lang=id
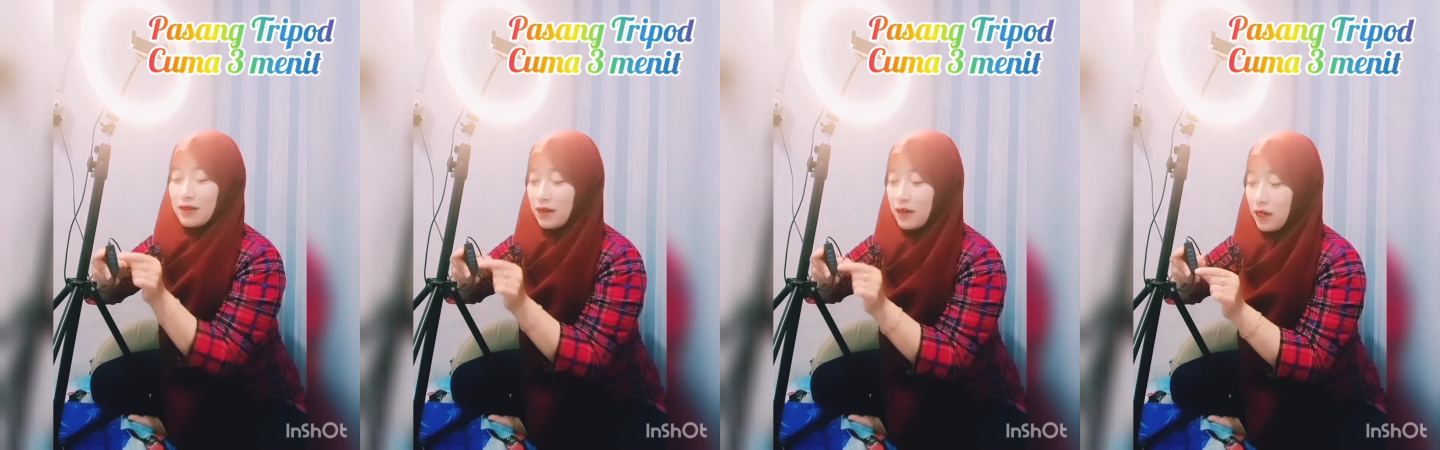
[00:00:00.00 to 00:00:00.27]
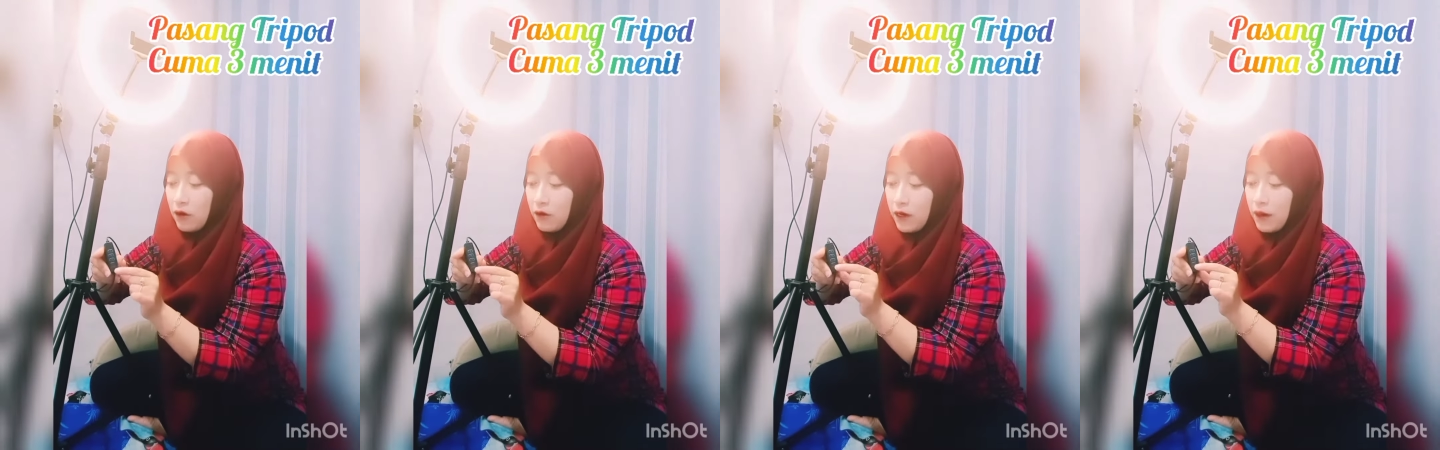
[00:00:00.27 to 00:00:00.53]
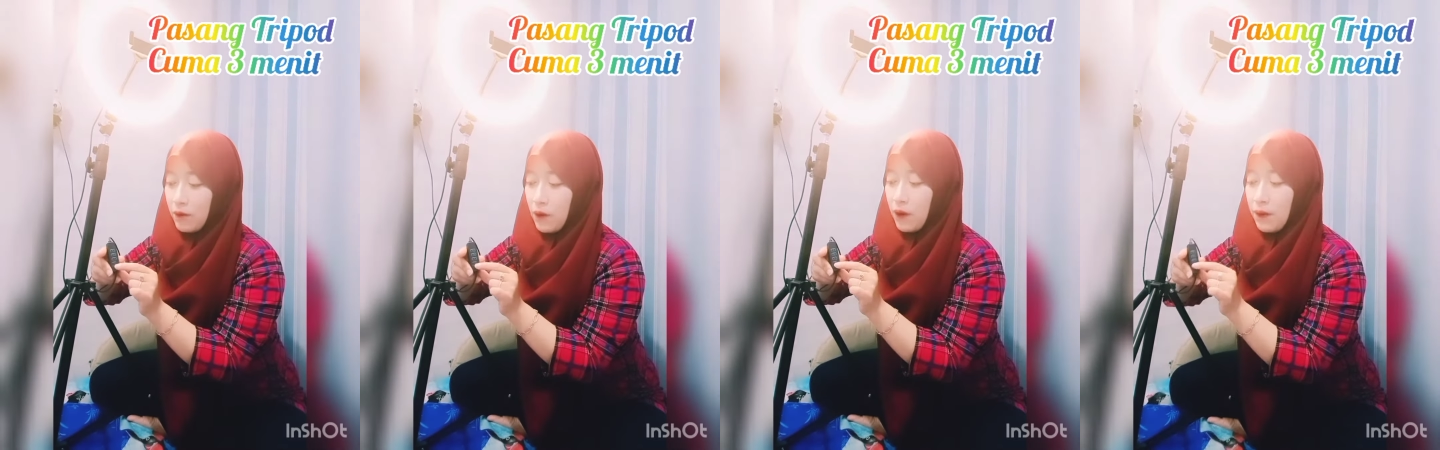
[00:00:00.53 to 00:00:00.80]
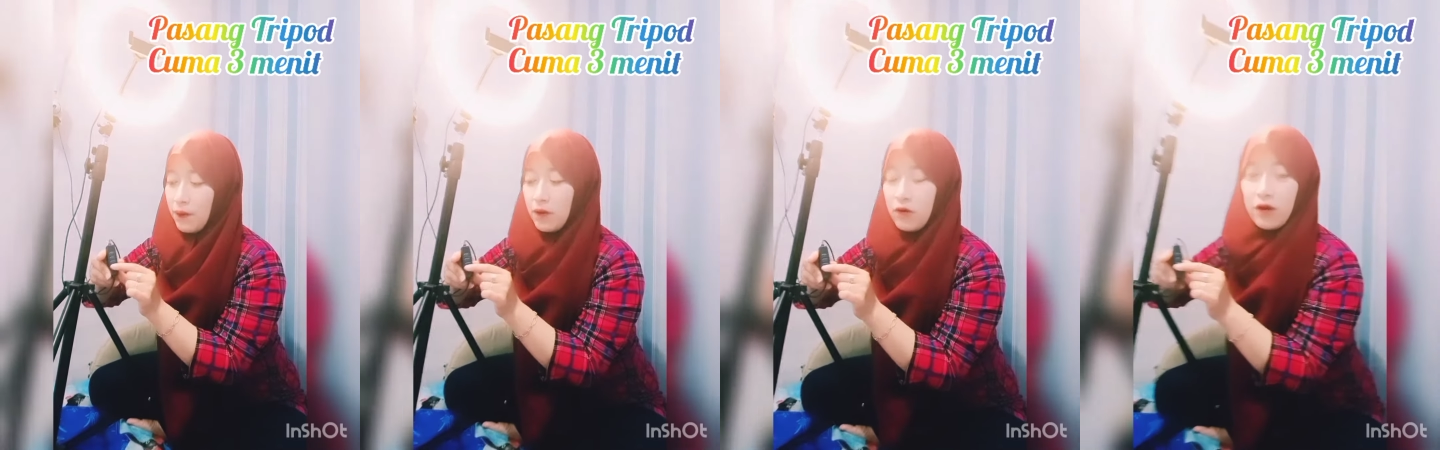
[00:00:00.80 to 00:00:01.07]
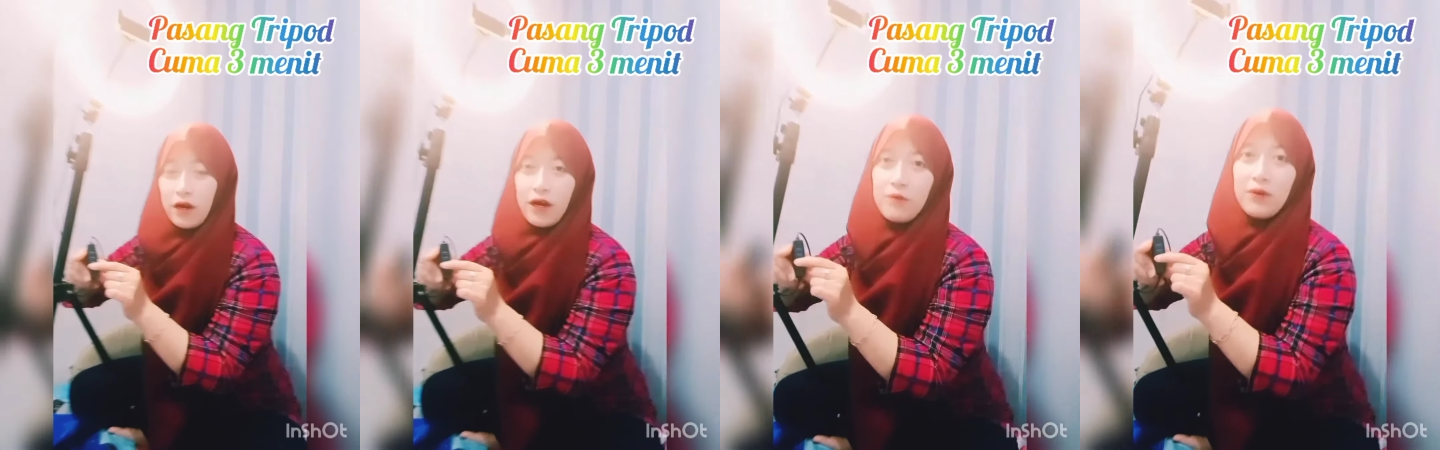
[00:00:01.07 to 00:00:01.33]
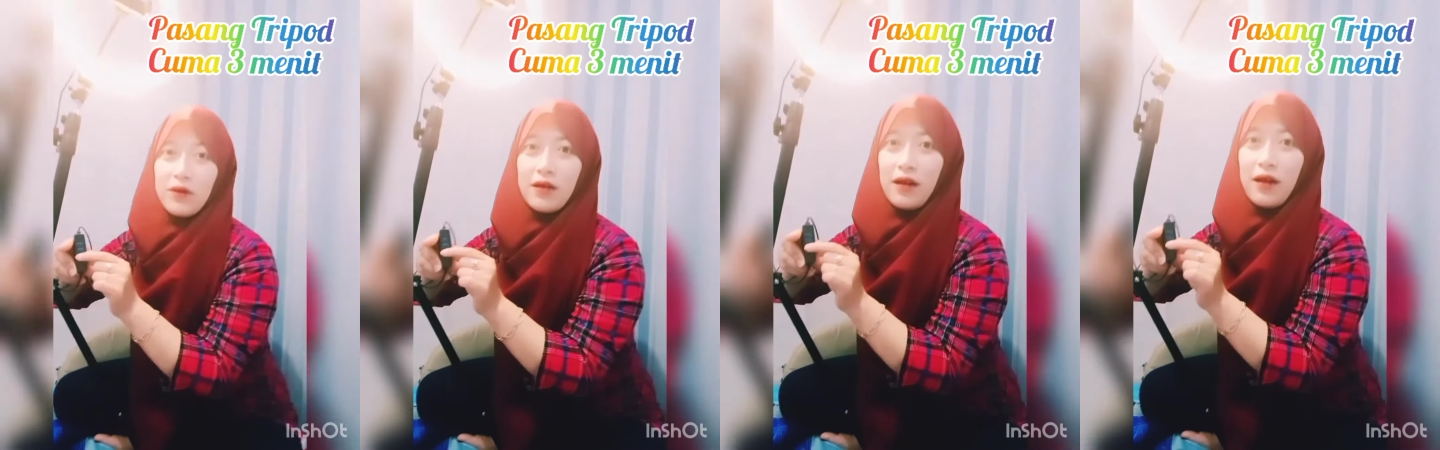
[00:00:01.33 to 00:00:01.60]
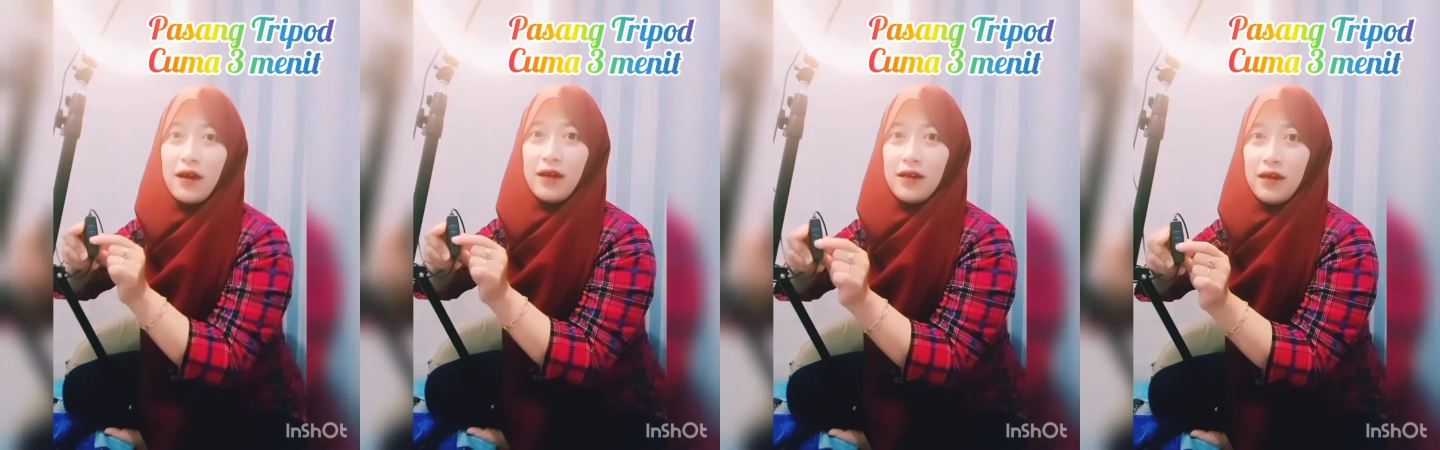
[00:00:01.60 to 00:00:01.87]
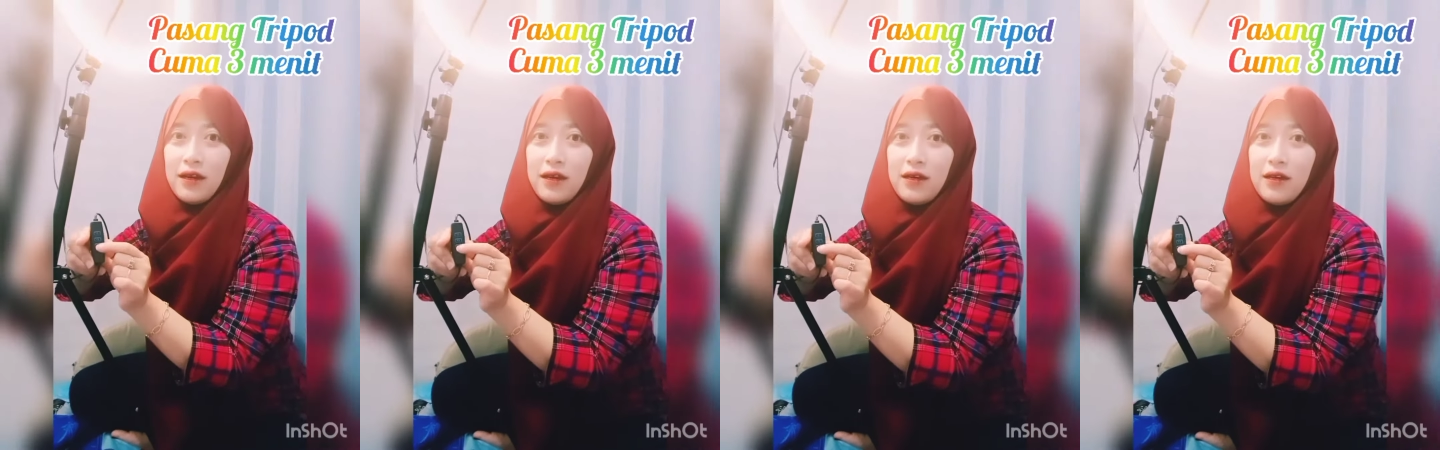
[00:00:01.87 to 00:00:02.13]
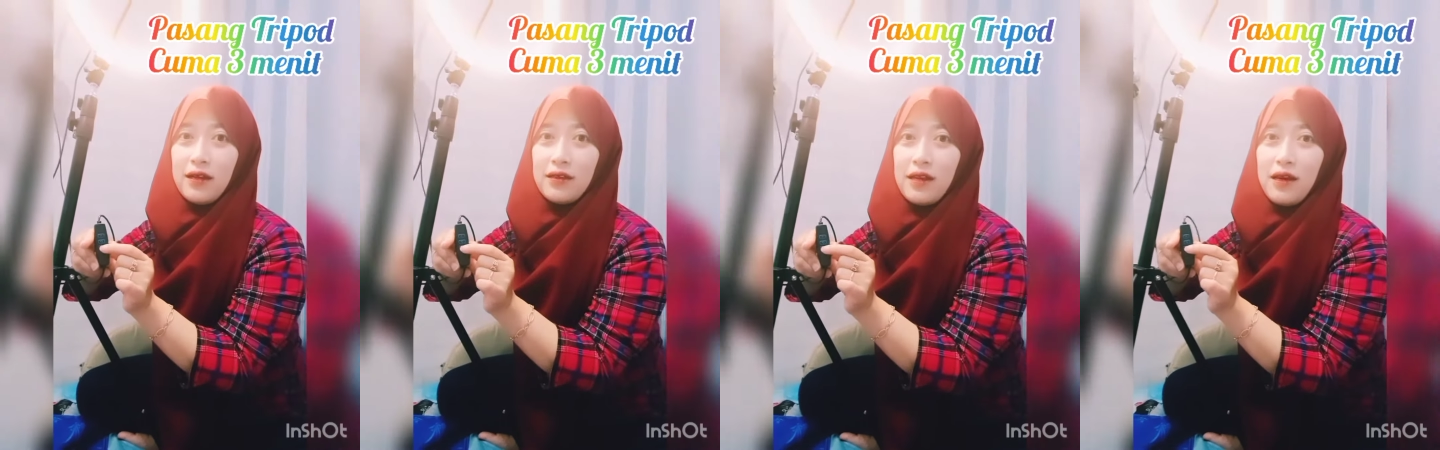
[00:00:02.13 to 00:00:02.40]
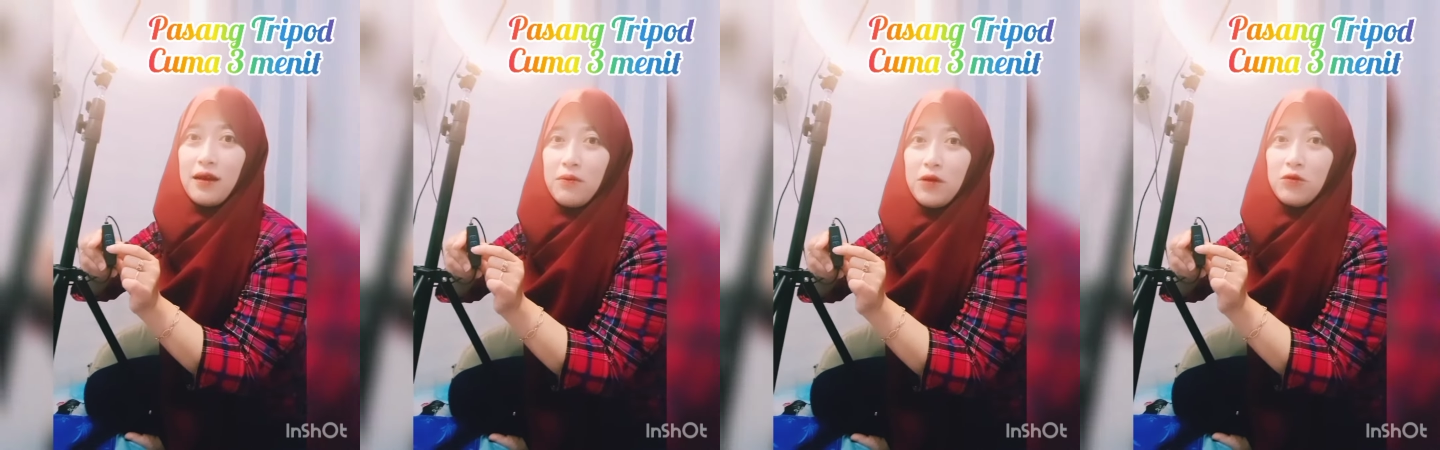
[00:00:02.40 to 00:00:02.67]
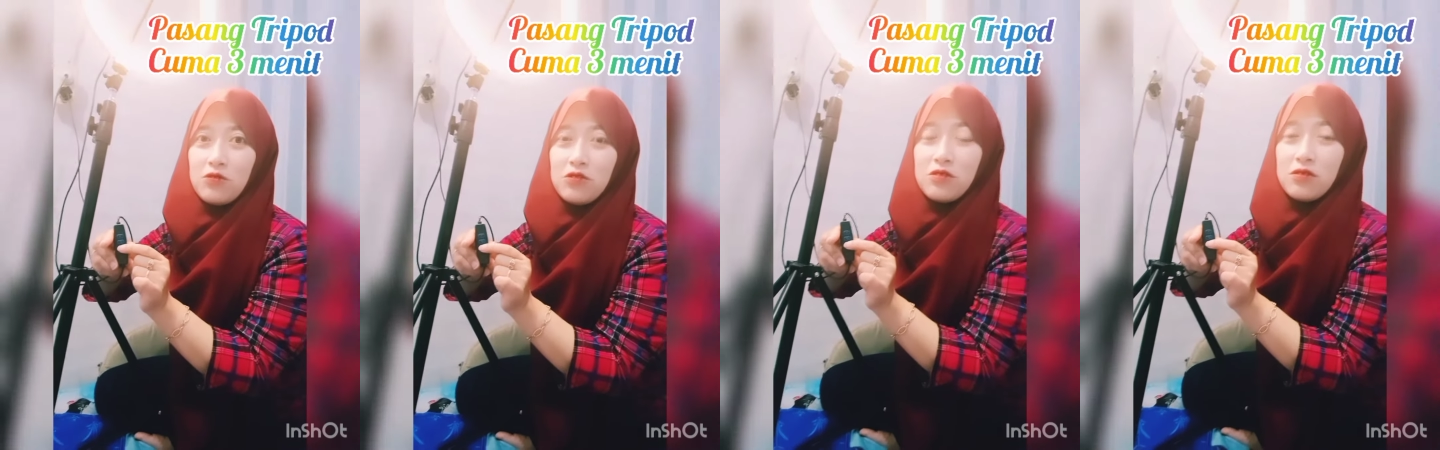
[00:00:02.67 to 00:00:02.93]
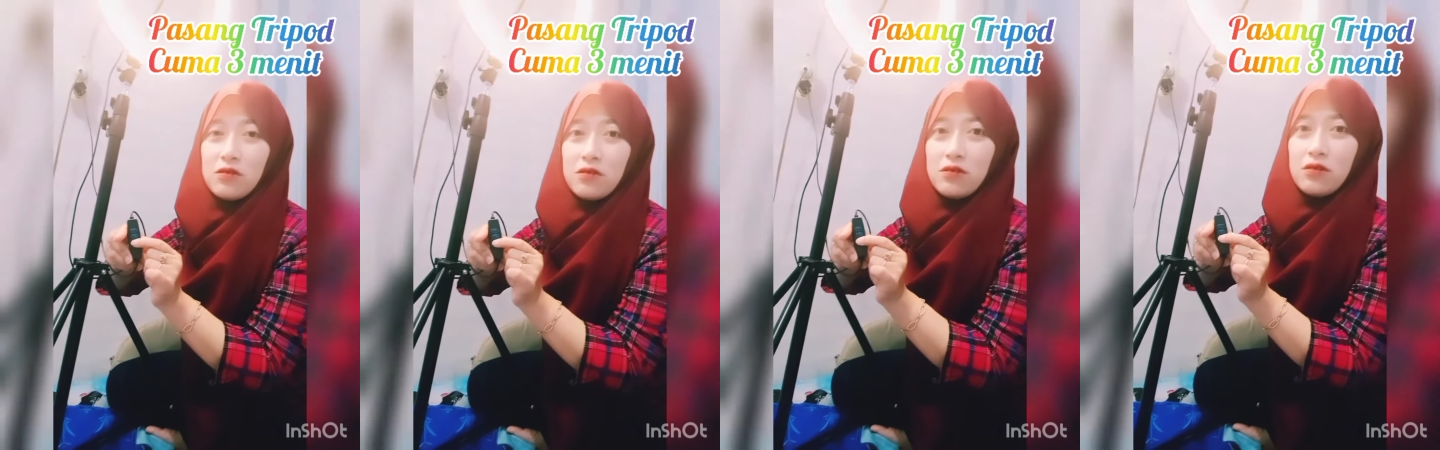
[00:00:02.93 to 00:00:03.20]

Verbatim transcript: kalau yang bawah pengurangan penerangannya yang tanda minus